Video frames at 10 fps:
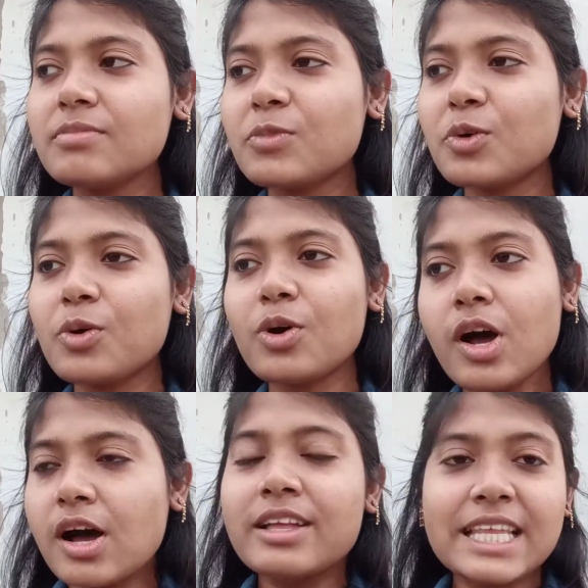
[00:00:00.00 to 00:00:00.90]
তো
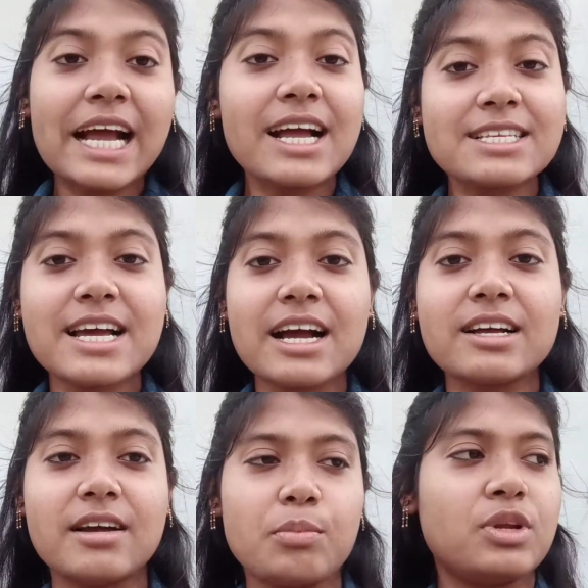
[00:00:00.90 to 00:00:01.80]
দেখা যাক
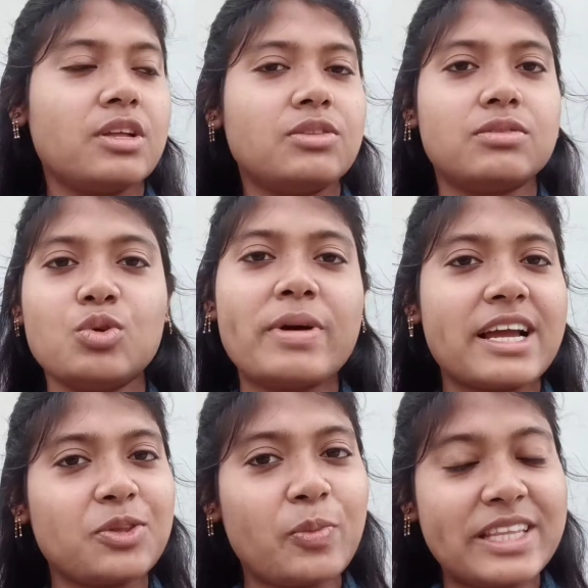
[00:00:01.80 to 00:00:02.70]
আমরা
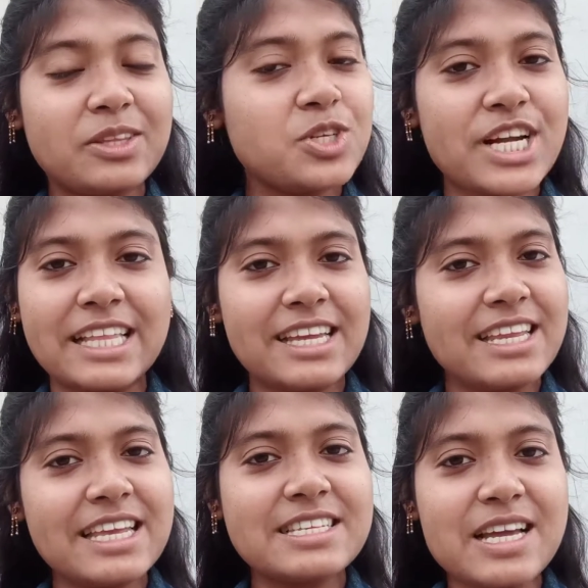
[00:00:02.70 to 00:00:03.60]
তোমাকে তোমাদের তো সাথে
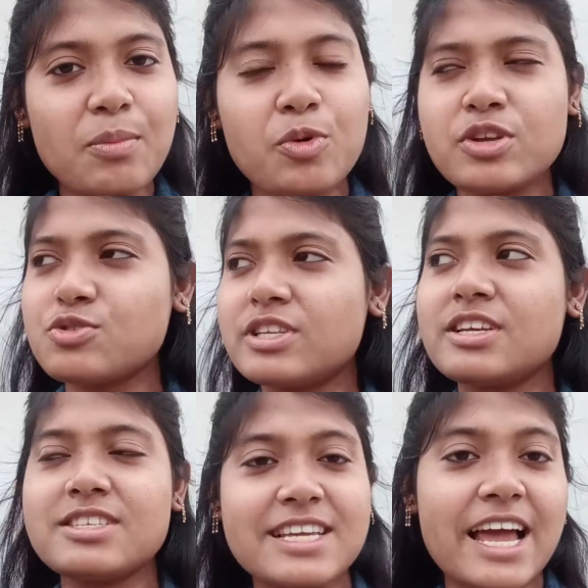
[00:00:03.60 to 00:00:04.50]
নিয়ে যাবই যদি
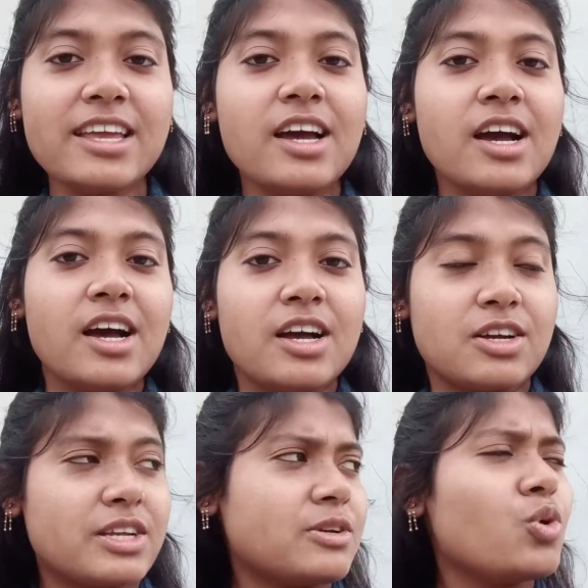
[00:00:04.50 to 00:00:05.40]
যাই
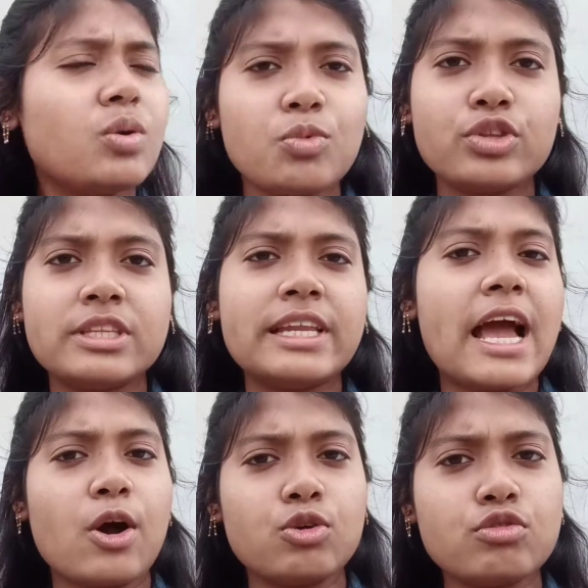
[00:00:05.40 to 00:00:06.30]
কোন মন্দিরে
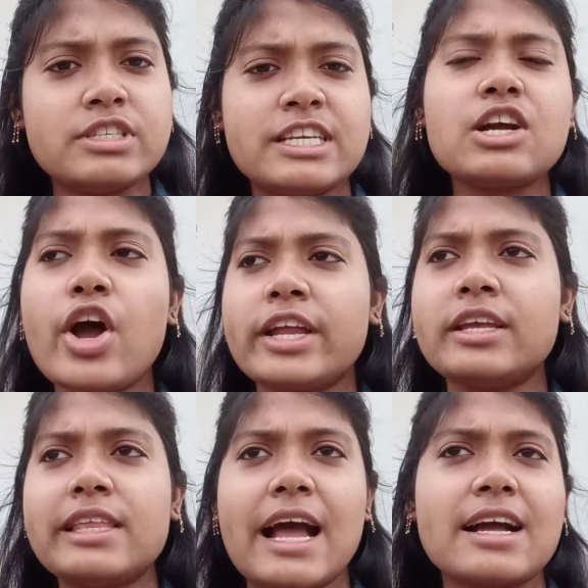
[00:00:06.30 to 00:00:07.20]
এখনও ঠিক হয়নি
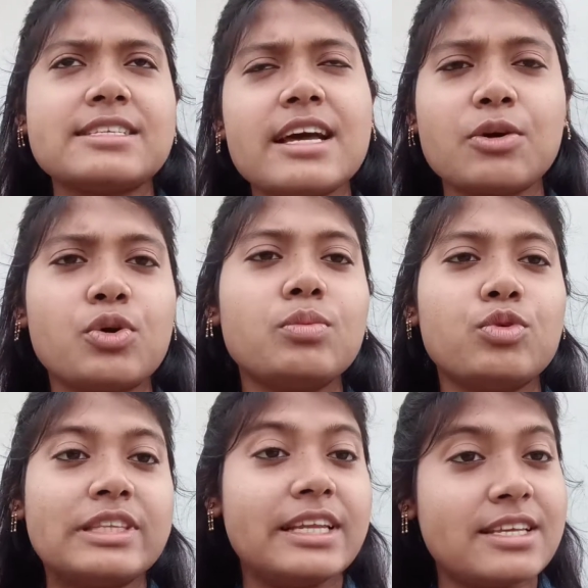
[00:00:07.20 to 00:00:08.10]
দেখা যাক কোন
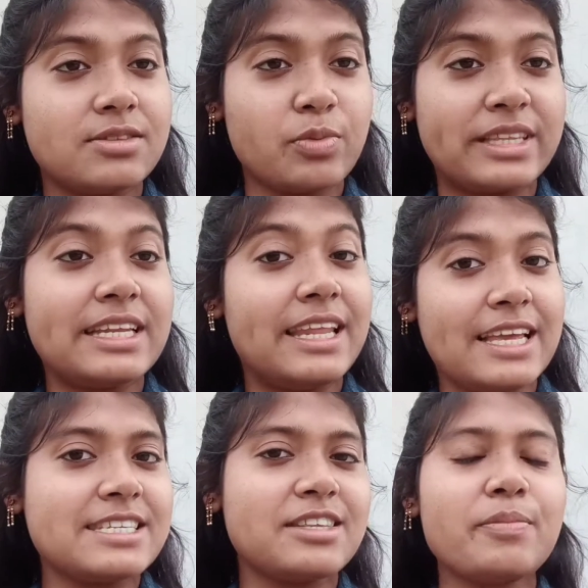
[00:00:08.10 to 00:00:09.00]
মন্দিরে তোমাদের
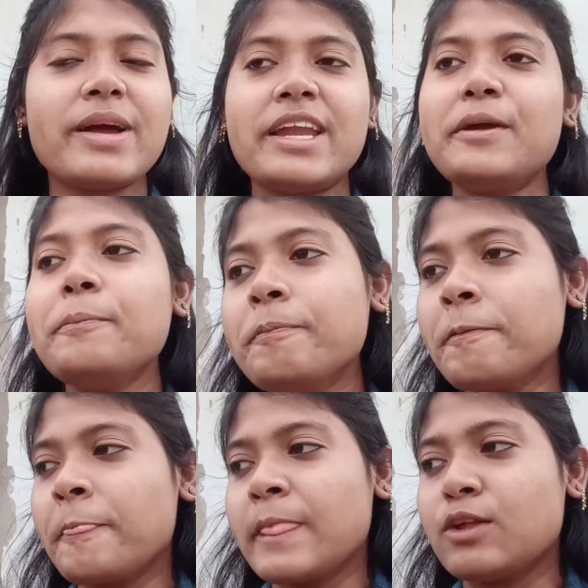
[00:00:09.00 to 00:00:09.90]
নিয়ে যেতে পারি
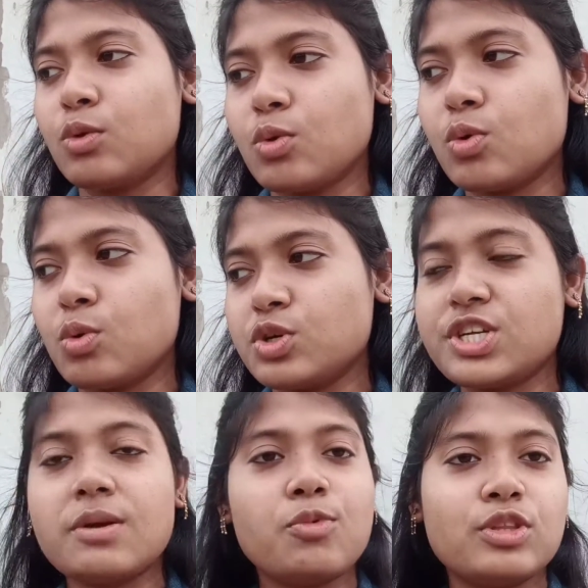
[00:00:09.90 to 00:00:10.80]
তো
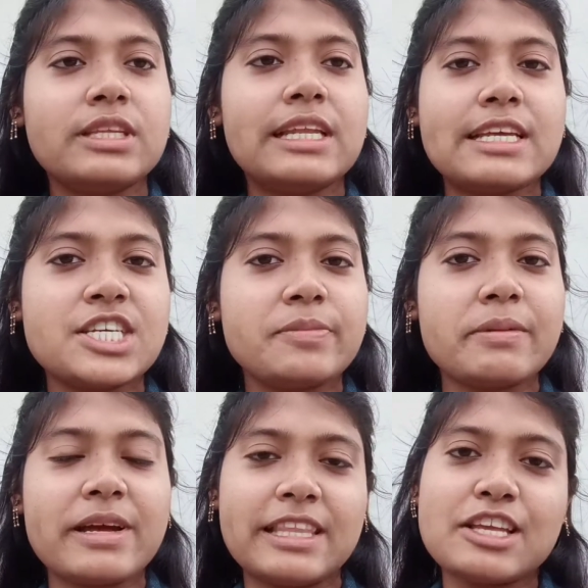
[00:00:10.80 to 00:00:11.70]
সেই মন্দিরে
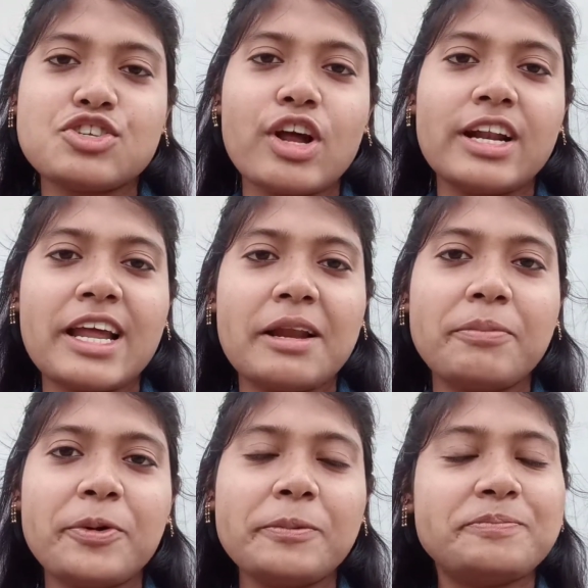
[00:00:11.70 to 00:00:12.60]
শিবের মাথায় জল ঢালবো